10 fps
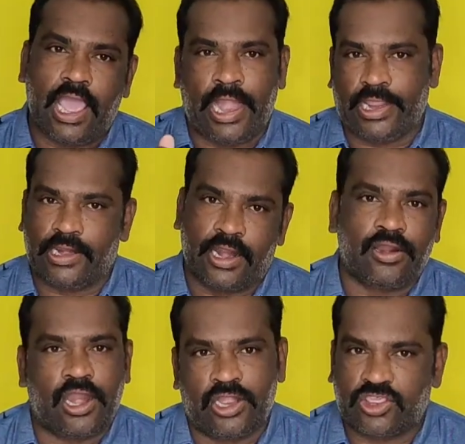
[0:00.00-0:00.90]
அன்னைக்கு
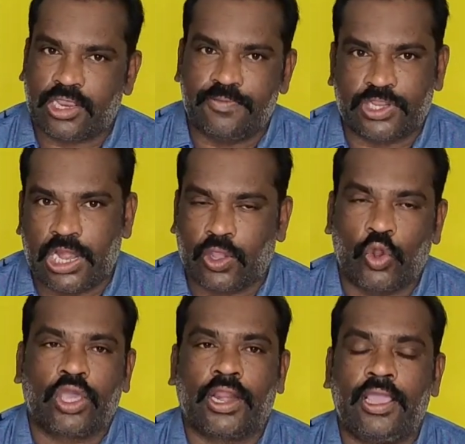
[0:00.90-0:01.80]
நான் டிஸ்கிரிப்ஷன்ல
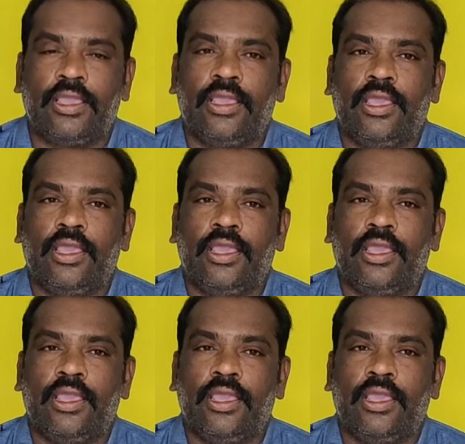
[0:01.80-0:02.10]
கொடுக்குறேன்